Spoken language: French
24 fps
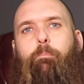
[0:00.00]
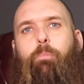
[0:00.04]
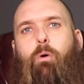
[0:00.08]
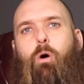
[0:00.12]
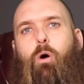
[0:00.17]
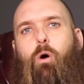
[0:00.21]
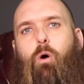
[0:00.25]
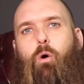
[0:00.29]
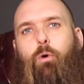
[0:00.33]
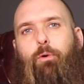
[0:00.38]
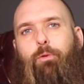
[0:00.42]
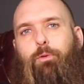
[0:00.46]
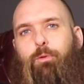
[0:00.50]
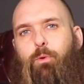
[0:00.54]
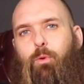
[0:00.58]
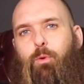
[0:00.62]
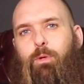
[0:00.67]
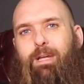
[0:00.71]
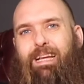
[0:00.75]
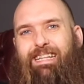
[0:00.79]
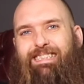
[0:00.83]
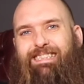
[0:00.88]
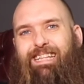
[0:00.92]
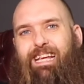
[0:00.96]
pas honteux
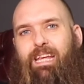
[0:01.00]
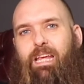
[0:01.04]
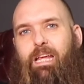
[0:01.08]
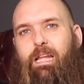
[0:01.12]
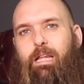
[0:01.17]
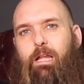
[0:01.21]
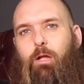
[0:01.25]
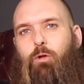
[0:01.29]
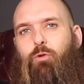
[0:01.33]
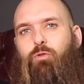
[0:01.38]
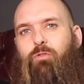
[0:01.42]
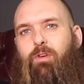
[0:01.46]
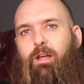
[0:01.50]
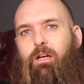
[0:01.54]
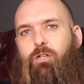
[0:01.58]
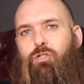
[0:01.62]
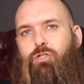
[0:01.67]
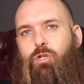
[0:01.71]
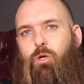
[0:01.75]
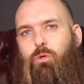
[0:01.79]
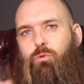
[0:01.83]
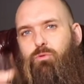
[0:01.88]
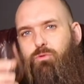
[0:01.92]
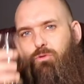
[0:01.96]
d'essayer de nouvelles
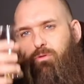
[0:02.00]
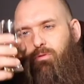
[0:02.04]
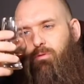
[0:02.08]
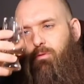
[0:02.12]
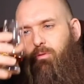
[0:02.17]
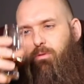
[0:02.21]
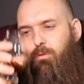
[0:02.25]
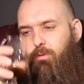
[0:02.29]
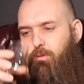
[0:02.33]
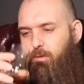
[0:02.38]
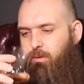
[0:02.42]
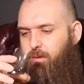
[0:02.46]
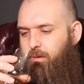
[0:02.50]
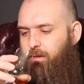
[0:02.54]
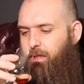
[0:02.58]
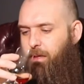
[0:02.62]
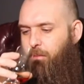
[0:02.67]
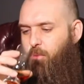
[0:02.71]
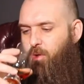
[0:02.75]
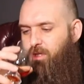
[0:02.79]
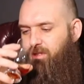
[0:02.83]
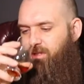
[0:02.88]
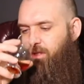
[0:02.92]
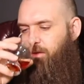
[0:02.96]
choses dans la
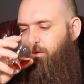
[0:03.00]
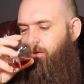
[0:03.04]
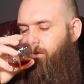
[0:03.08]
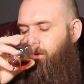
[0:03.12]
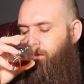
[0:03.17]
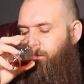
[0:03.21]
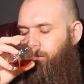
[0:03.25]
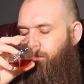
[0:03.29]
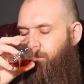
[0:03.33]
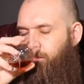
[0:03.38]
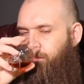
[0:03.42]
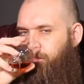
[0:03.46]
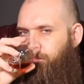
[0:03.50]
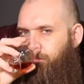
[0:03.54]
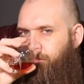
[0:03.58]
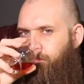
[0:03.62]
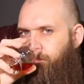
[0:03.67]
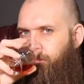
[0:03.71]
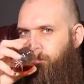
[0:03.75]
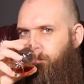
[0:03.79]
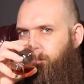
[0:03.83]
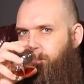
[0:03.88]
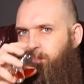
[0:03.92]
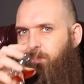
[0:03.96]
boisson
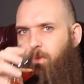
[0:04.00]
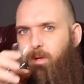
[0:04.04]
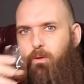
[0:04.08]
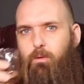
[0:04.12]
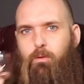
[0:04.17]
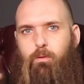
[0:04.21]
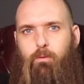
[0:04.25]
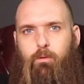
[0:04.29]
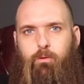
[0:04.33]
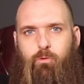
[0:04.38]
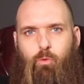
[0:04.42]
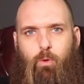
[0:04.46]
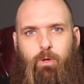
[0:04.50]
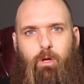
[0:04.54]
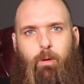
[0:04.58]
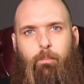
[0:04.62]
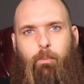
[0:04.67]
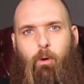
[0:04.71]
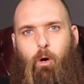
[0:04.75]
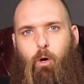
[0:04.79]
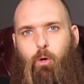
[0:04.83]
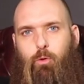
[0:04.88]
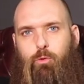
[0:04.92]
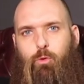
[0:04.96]
soyez
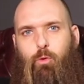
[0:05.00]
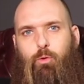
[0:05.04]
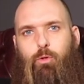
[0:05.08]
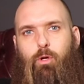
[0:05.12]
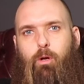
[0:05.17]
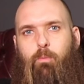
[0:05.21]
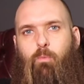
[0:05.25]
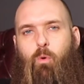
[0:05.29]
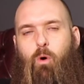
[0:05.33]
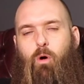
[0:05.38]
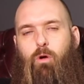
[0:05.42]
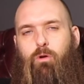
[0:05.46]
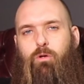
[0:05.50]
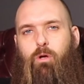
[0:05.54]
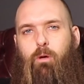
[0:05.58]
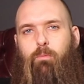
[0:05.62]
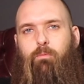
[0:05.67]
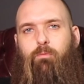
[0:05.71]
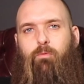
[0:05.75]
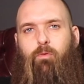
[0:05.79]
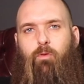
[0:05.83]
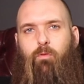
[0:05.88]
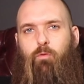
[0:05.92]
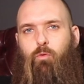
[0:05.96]
pas honteux de le boire
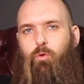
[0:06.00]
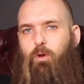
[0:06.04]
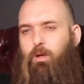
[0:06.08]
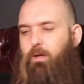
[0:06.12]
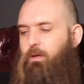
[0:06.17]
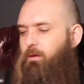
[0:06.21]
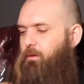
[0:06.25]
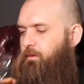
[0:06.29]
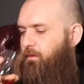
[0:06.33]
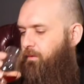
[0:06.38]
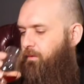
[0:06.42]
comme vous voulez.